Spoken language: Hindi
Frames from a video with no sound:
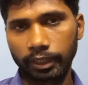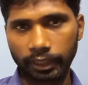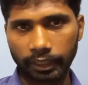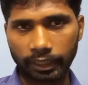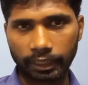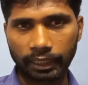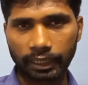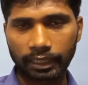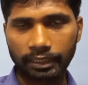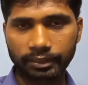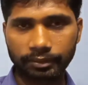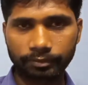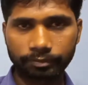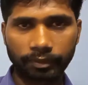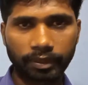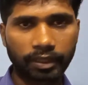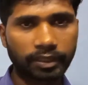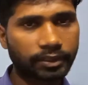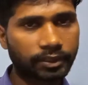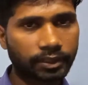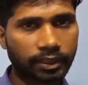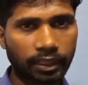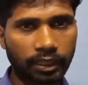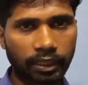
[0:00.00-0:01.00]
एक क्लास
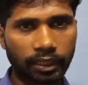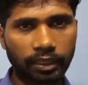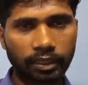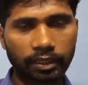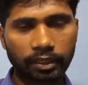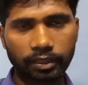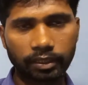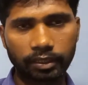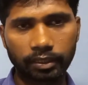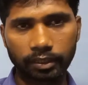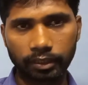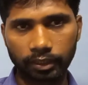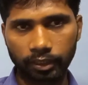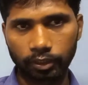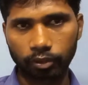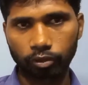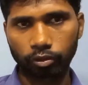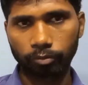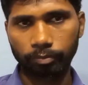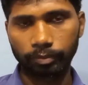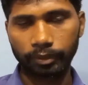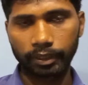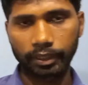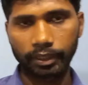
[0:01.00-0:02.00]
पाँच का ये
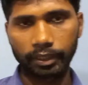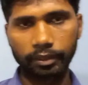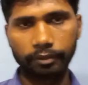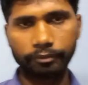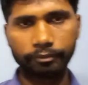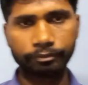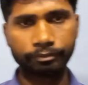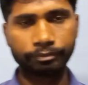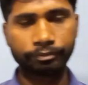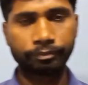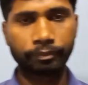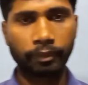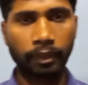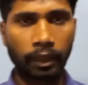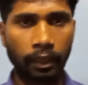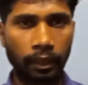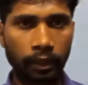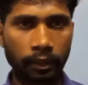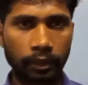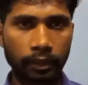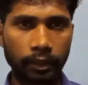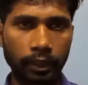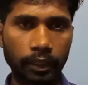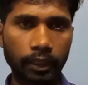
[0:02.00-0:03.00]
टॉपिक है
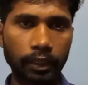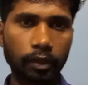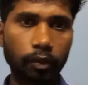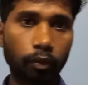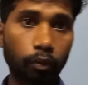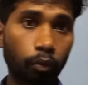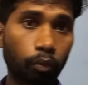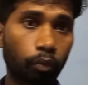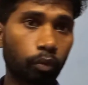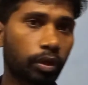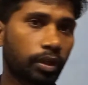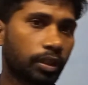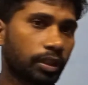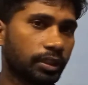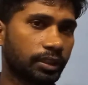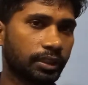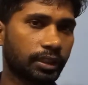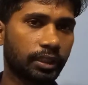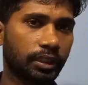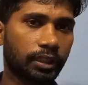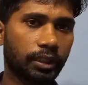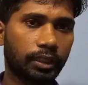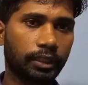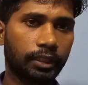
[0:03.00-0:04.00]
कि कोण
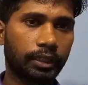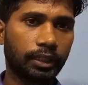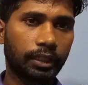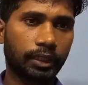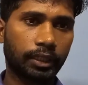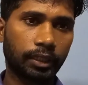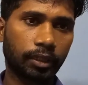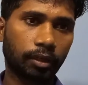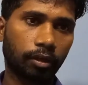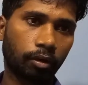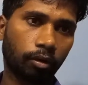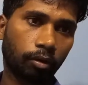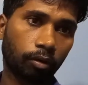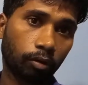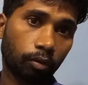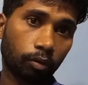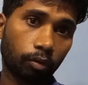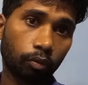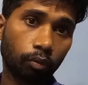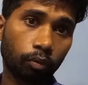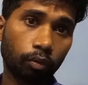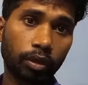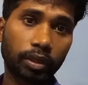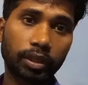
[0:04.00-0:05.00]
किसे कहते हैं और
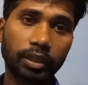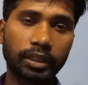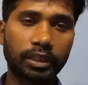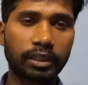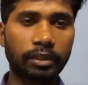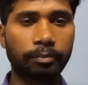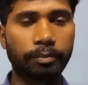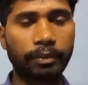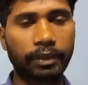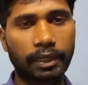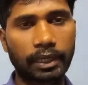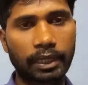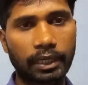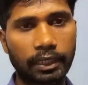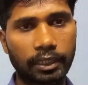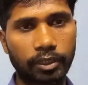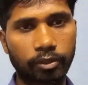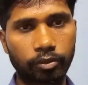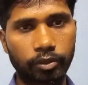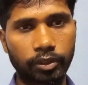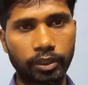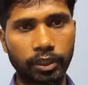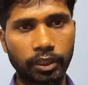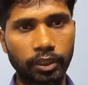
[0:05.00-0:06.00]
कोण कितने प्रकार
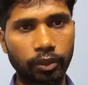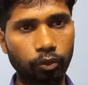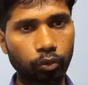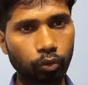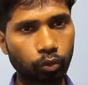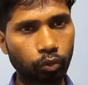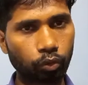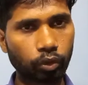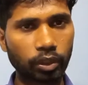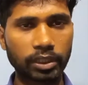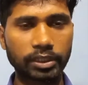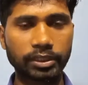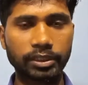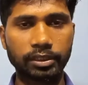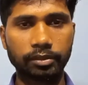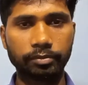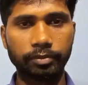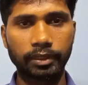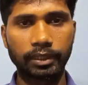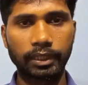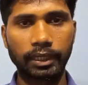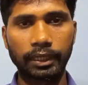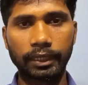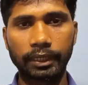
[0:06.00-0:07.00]
के होते हैं दोनों आज चीज़
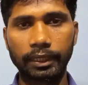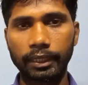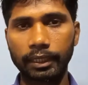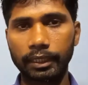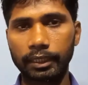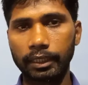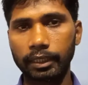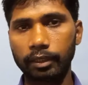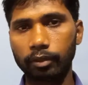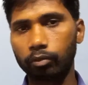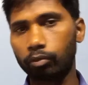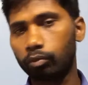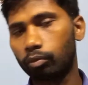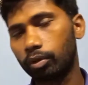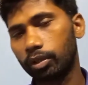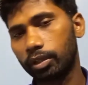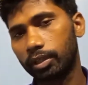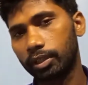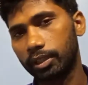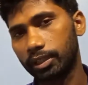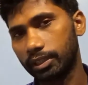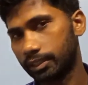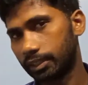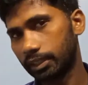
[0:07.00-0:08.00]
बताएंगे कि
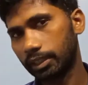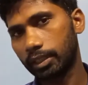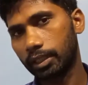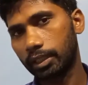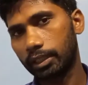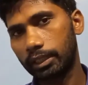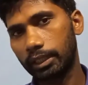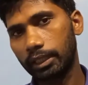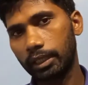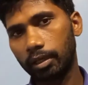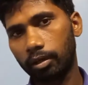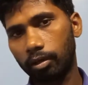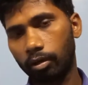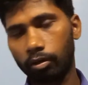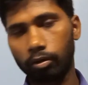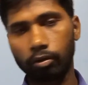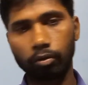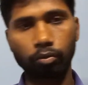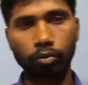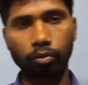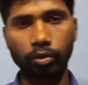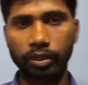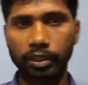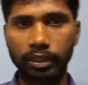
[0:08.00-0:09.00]
कोण किसे कहते हैं
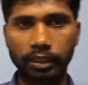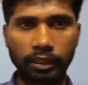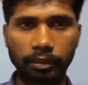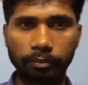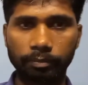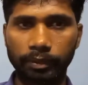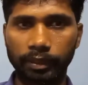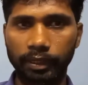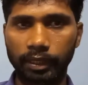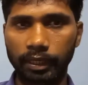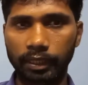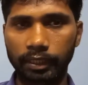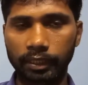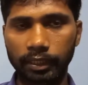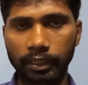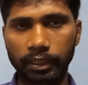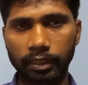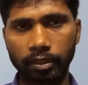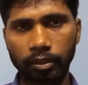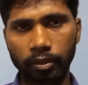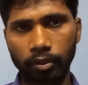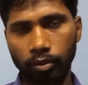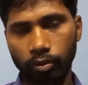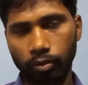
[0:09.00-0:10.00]
और कोण कितने प्रकार के
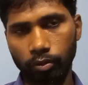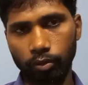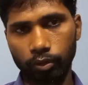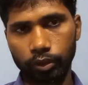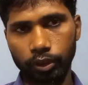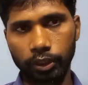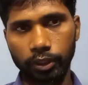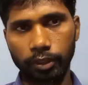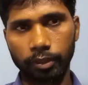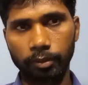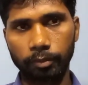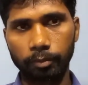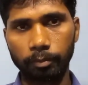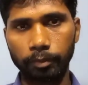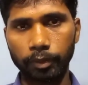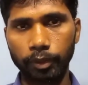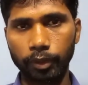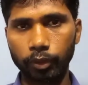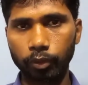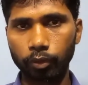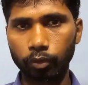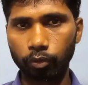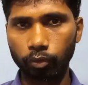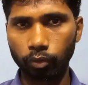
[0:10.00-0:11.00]
होते हैं
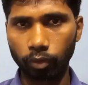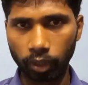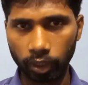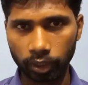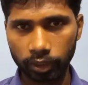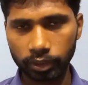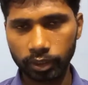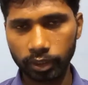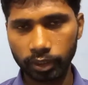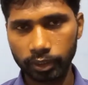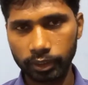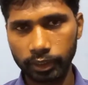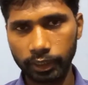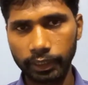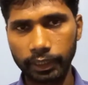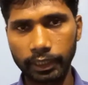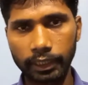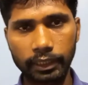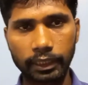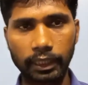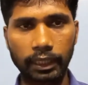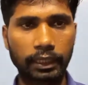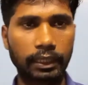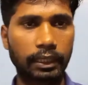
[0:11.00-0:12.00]
वीडियो को अंत तक
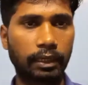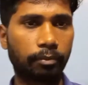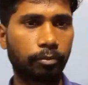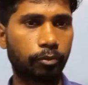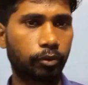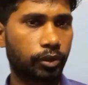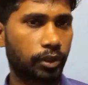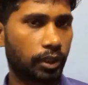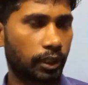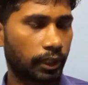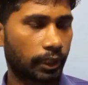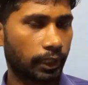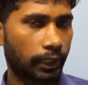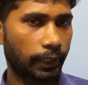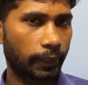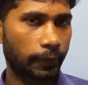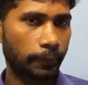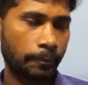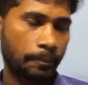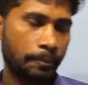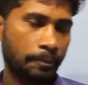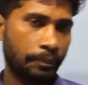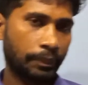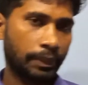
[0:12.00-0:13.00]
देखिए ताकि आपको
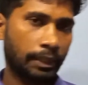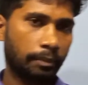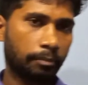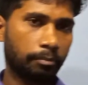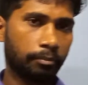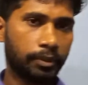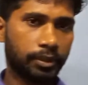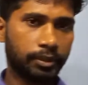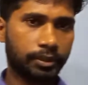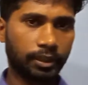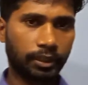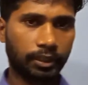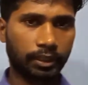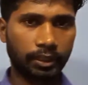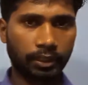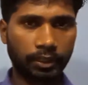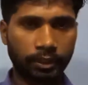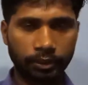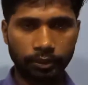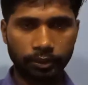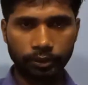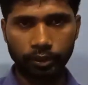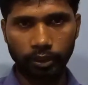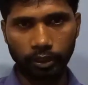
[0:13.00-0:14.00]
जानकारी मिल
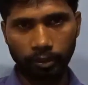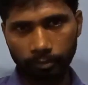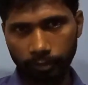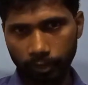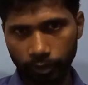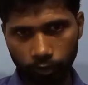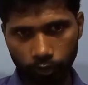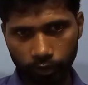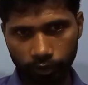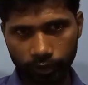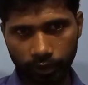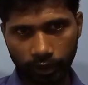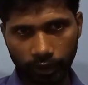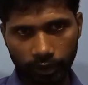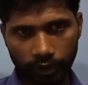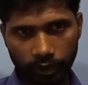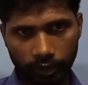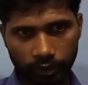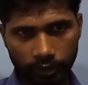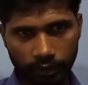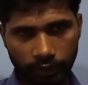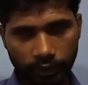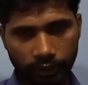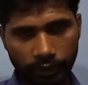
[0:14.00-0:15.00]
सके चलिए वीडियो स्टार्ट
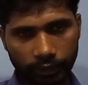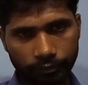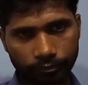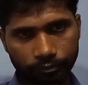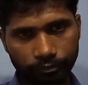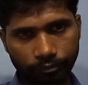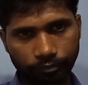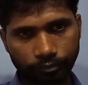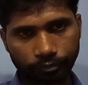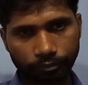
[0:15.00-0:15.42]
करते हैं